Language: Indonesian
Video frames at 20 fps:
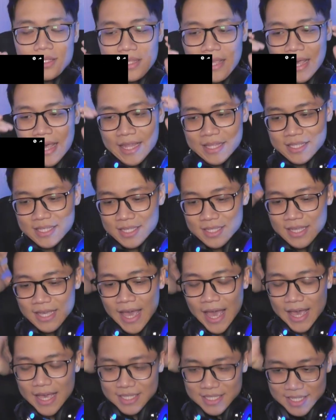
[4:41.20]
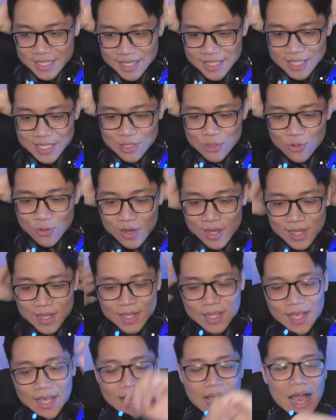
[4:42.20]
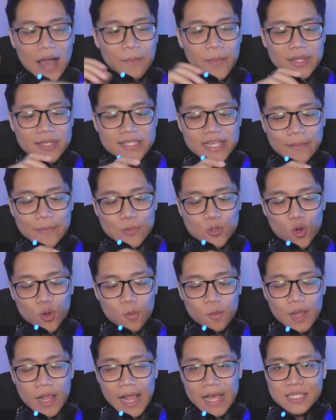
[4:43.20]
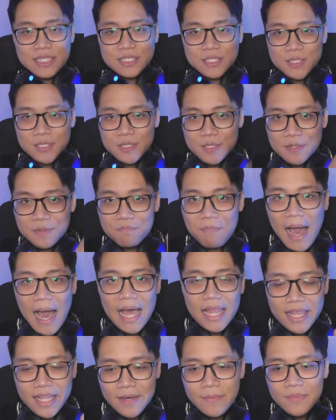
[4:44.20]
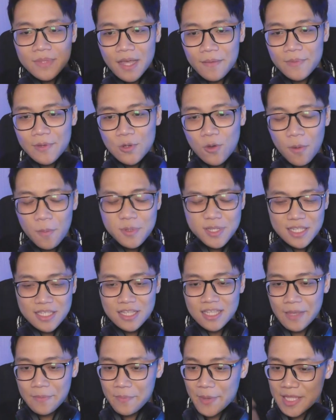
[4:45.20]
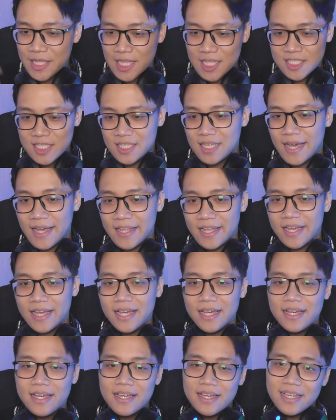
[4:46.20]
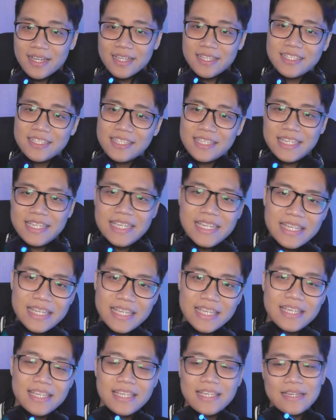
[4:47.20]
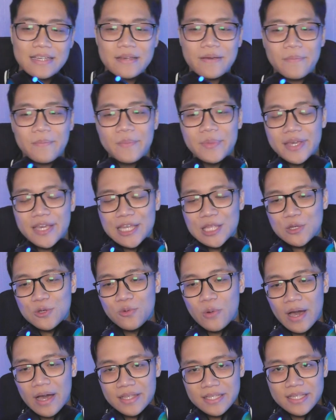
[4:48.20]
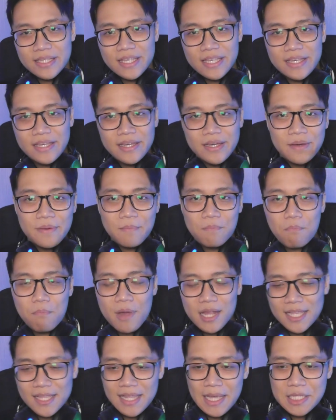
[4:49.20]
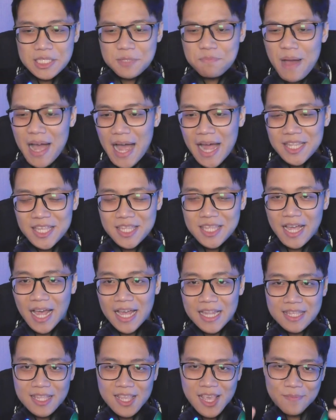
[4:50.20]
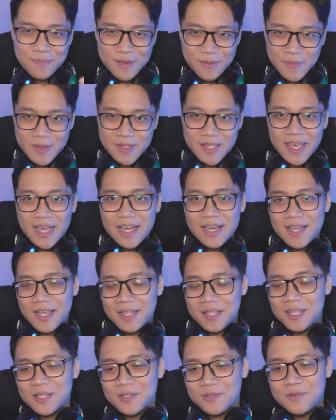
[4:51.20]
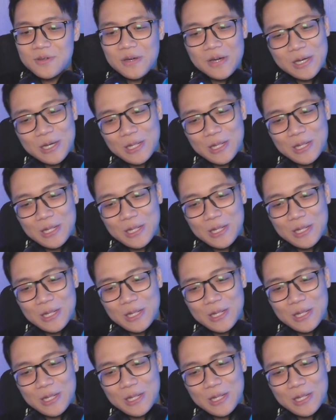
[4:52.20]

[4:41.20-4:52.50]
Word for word: That's it guys, ini gue rekaman jam 12 malam tapi gue bisa tetap energi karena Genie bikin gue jadi balik lagi semangatnya dengan rap-rapnya dia yang keren itu